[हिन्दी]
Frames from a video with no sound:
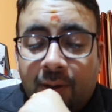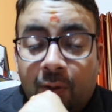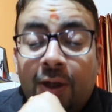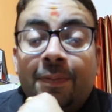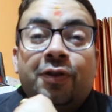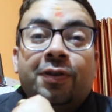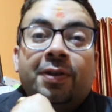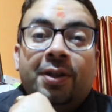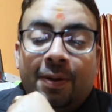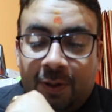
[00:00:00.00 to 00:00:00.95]
ओके मिस्टर
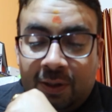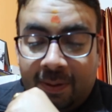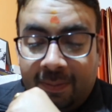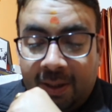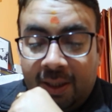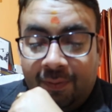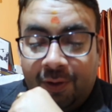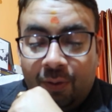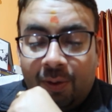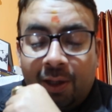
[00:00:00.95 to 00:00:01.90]
संदीप इस पर मैं
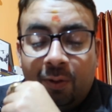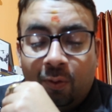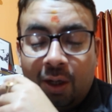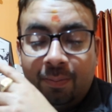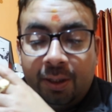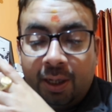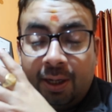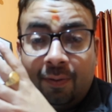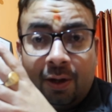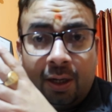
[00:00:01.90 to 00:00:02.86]
वीडियो बना दूंगा अभी
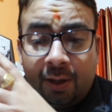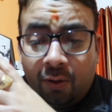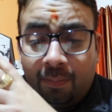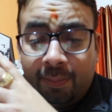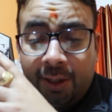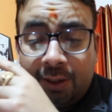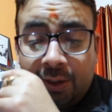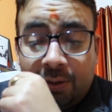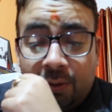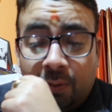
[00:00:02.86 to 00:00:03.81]
आने वाला है
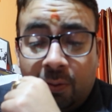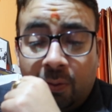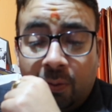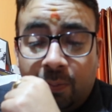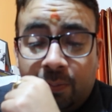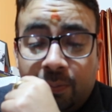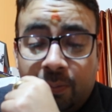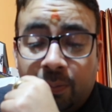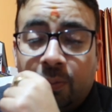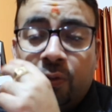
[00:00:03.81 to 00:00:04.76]
कंपटीशन तो
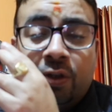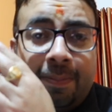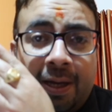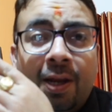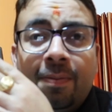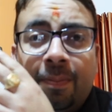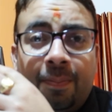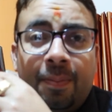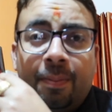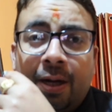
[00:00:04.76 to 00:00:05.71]
उससे पहले ही आई
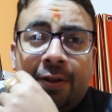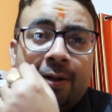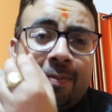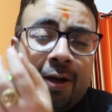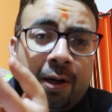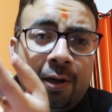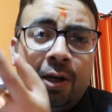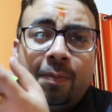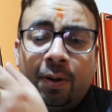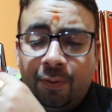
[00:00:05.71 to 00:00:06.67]
हम्म, थिंक मैं कल
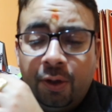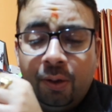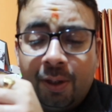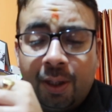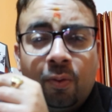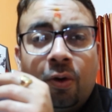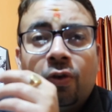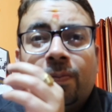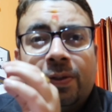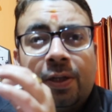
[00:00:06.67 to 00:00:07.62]
ही आपका वीडियो बना दूंगा
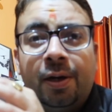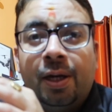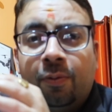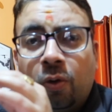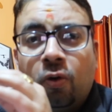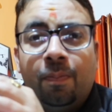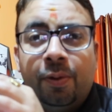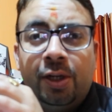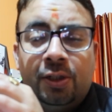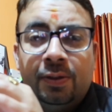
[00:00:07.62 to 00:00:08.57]
उसमें सारे आपके
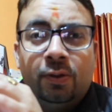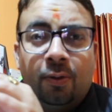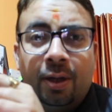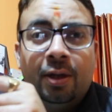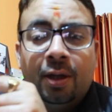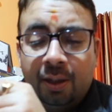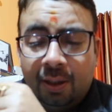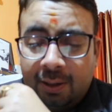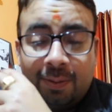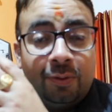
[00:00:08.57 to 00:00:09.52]
कॉम्पिटिशन जो हैं
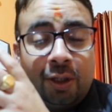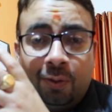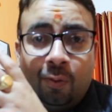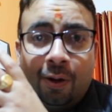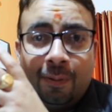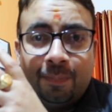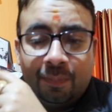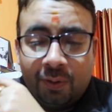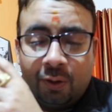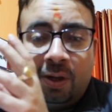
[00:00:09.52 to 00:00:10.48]
समझा दूंगा
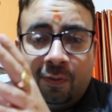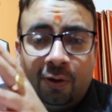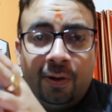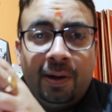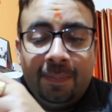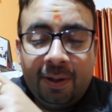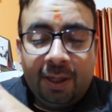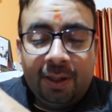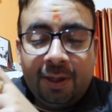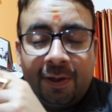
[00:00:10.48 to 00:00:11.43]
सॉरी फॉर डिले
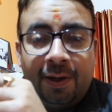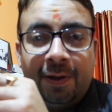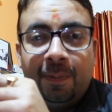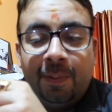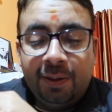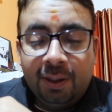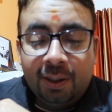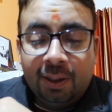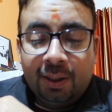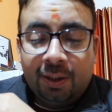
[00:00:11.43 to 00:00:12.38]
मैंने ये देखा नहीं कमेंट
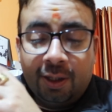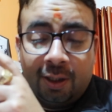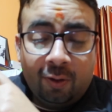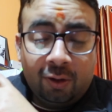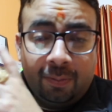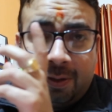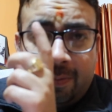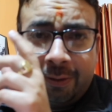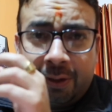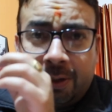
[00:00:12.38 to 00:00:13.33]
देखा होगा तो मेरे
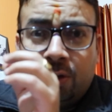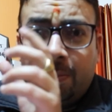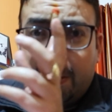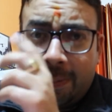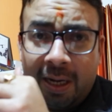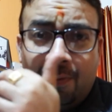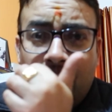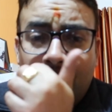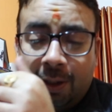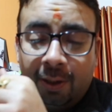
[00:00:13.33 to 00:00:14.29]
दिमाग से नहीं गया तो मैं पहले
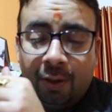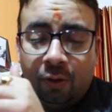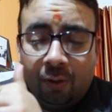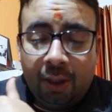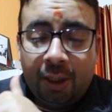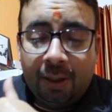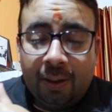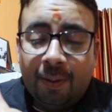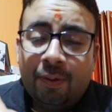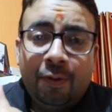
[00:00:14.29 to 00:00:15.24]
वीडियो बना देता हूँ तो ये
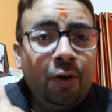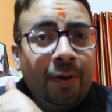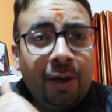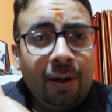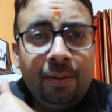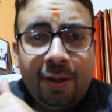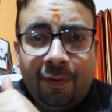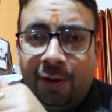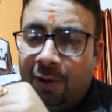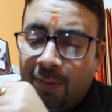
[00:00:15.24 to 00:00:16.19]
आपका वीडियो मैं कल
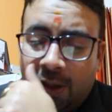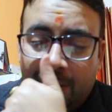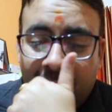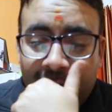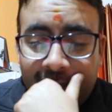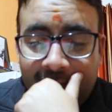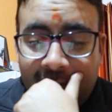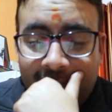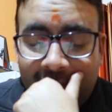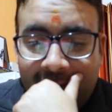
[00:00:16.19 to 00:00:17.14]
डेफिनेटली बना
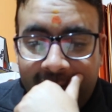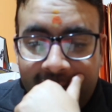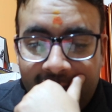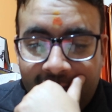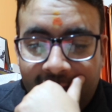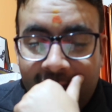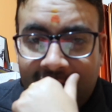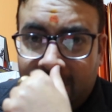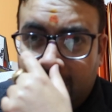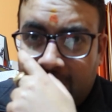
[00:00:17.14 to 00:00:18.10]
दूंगा थैंक यू
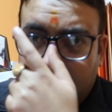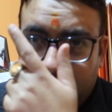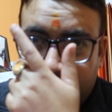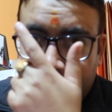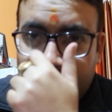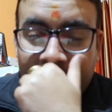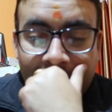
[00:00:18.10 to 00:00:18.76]
फॉर सजेशन